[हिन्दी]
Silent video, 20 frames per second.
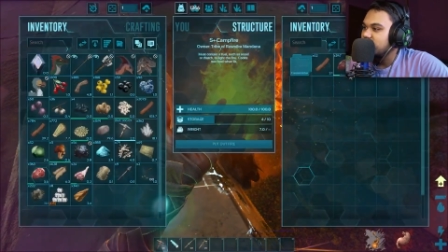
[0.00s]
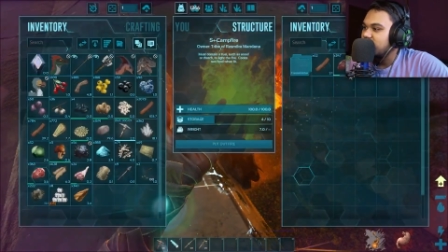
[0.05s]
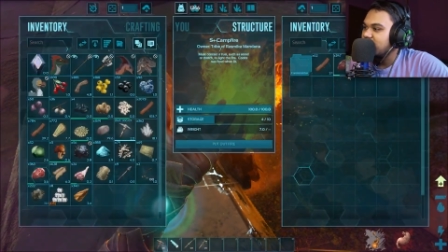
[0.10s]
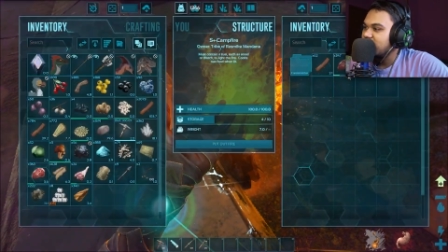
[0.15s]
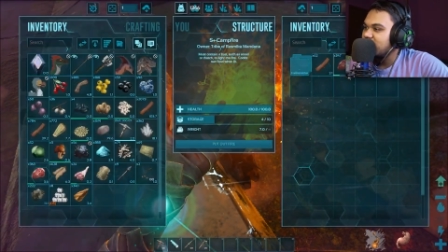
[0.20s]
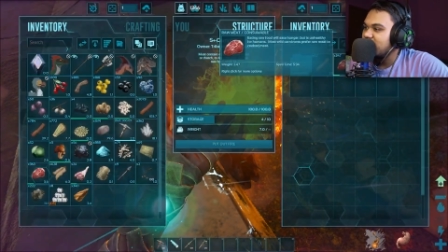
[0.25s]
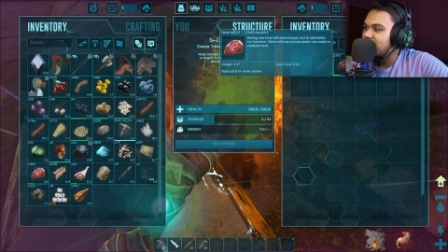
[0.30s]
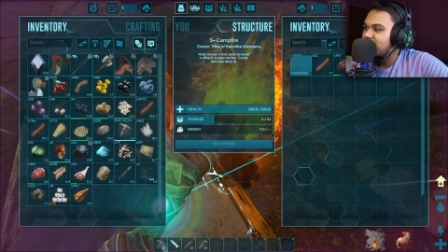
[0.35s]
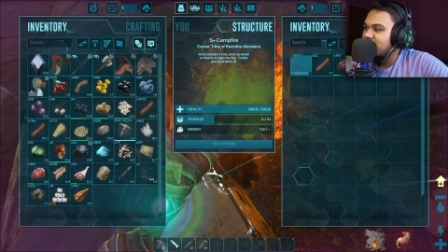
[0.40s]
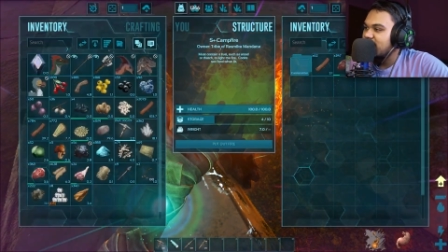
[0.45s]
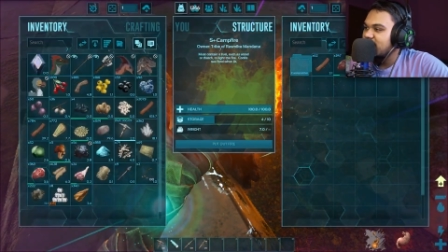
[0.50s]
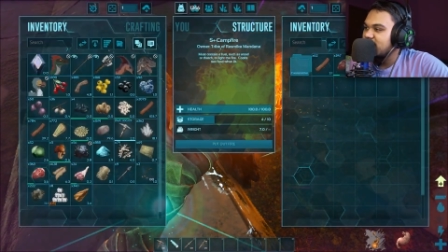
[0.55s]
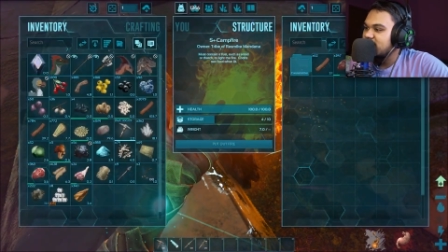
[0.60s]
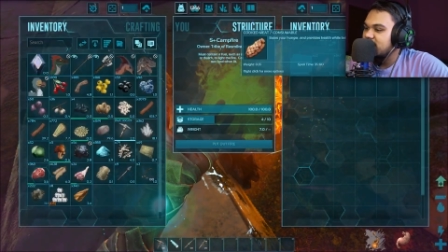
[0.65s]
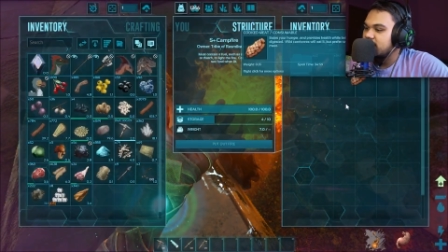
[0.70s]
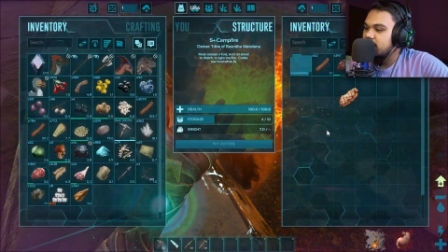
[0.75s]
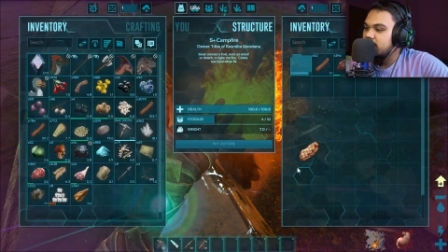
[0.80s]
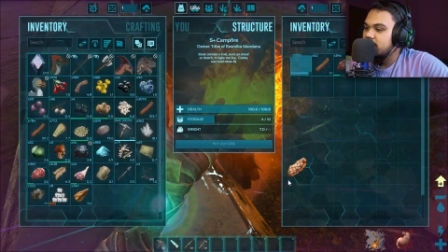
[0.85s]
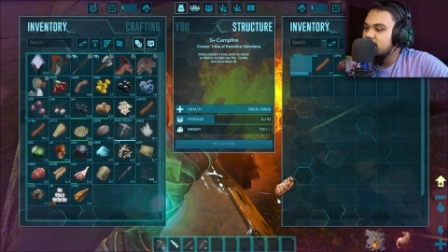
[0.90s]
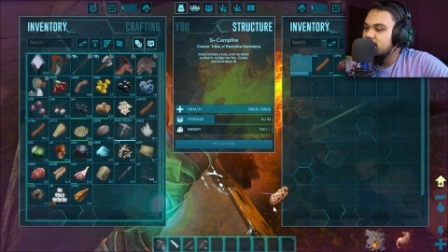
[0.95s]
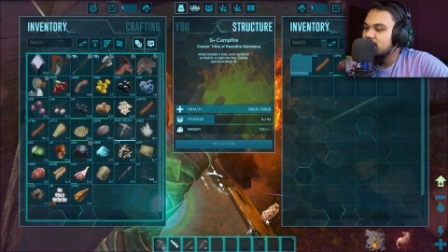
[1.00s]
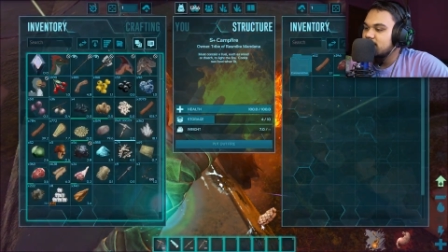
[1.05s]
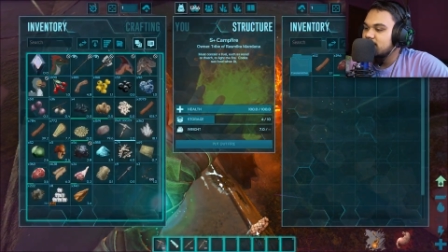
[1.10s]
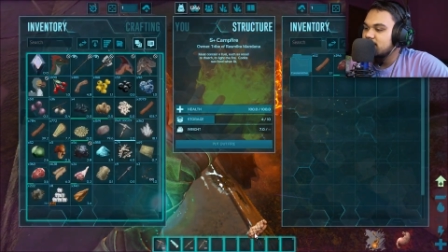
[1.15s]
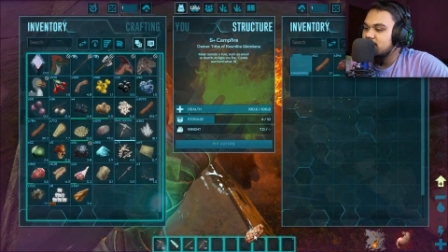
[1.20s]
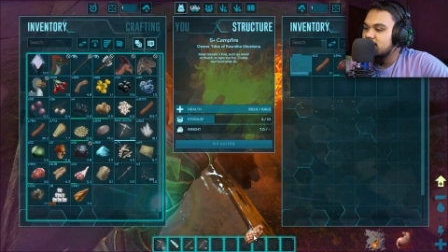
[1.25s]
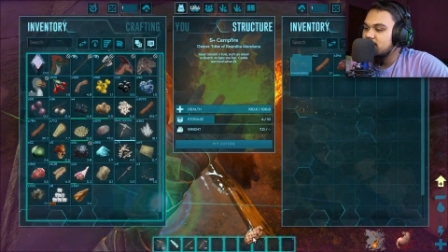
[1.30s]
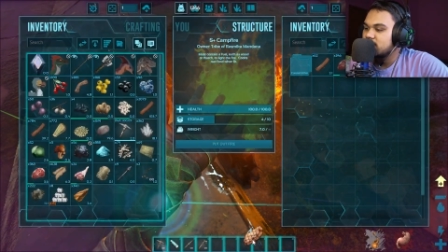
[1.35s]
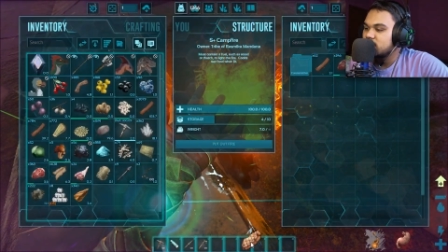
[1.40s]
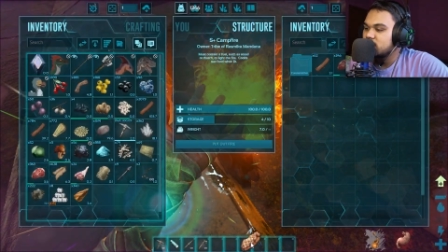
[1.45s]
भाई खाना दे दे
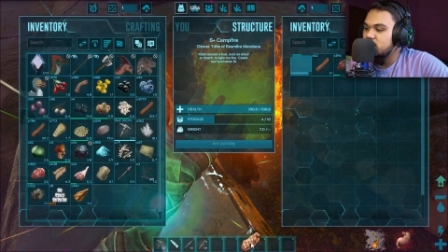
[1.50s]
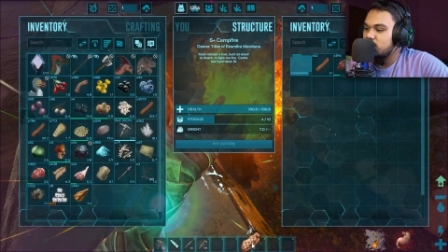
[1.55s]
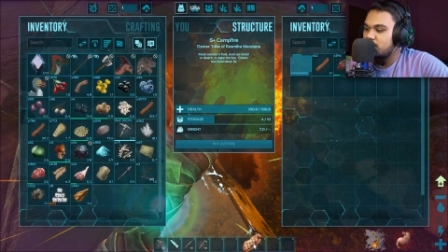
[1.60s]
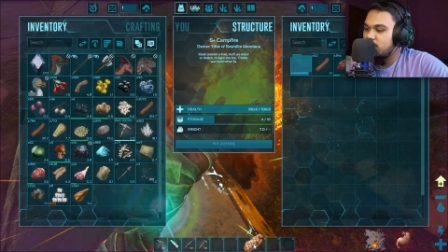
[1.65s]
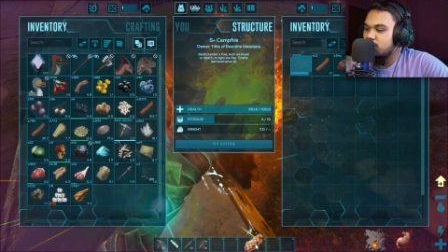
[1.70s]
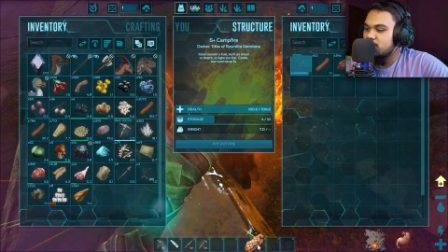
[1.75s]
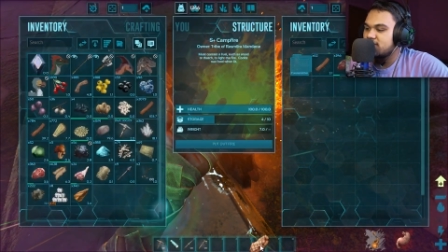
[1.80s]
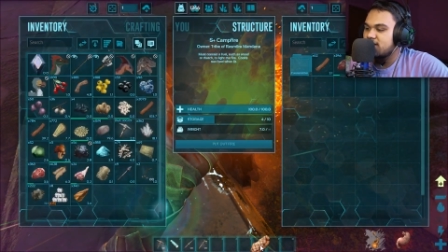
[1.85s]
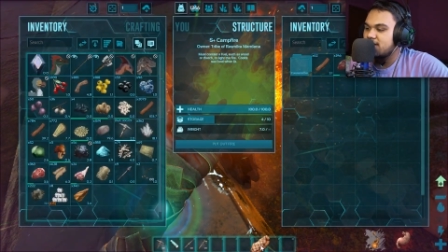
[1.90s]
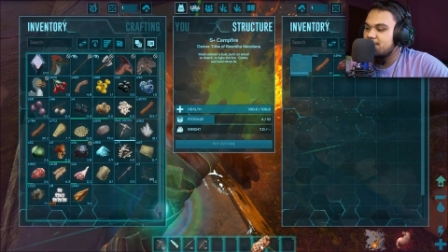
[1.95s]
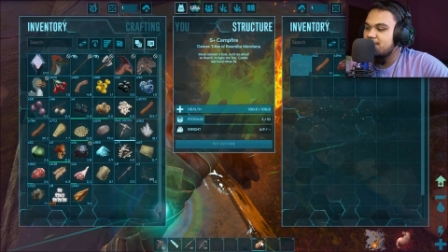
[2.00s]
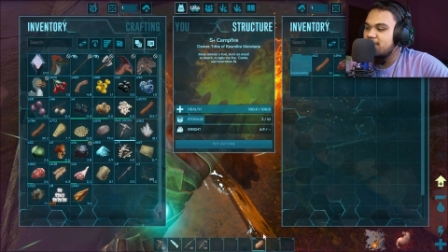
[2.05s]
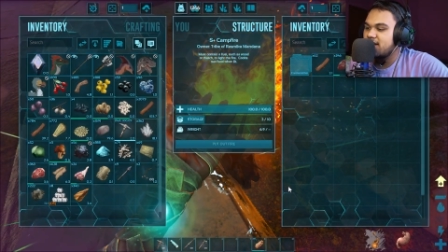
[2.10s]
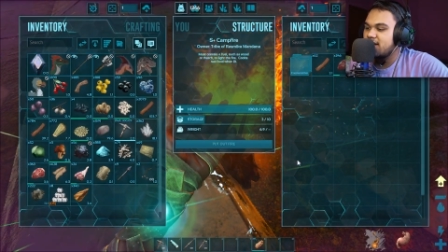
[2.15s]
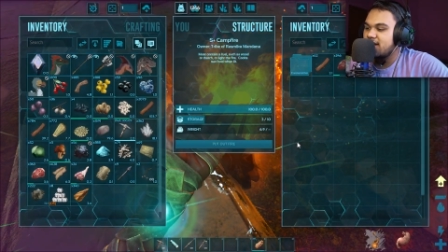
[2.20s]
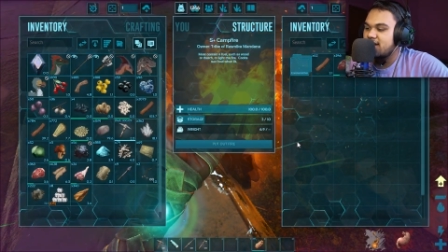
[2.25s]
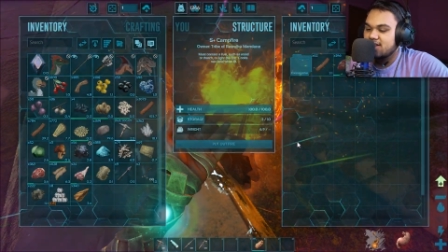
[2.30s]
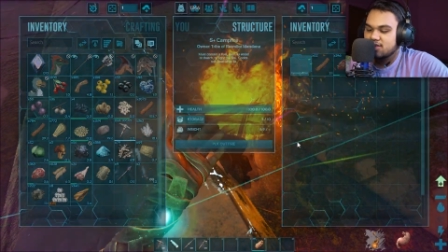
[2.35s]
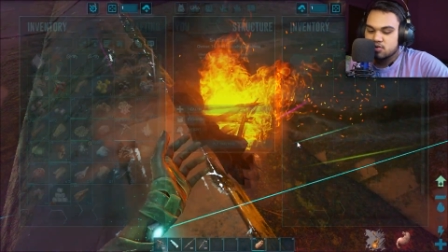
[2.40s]
चुप हो जा बे